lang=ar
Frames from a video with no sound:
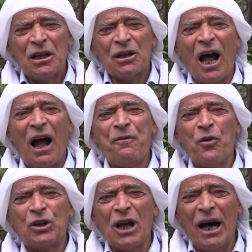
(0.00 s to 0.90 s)

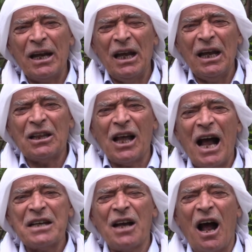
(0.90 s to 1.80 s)
تعفو داري
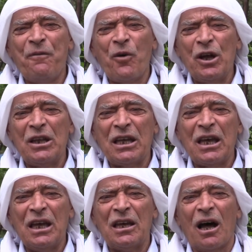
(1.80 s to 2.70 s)
تحش عفو
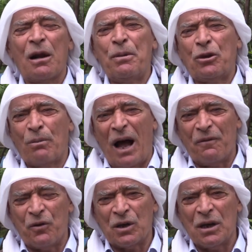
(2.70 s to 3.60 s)
يدكي يا ربي تم
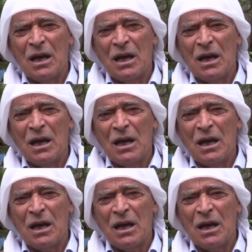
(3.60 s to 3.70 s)
عفوك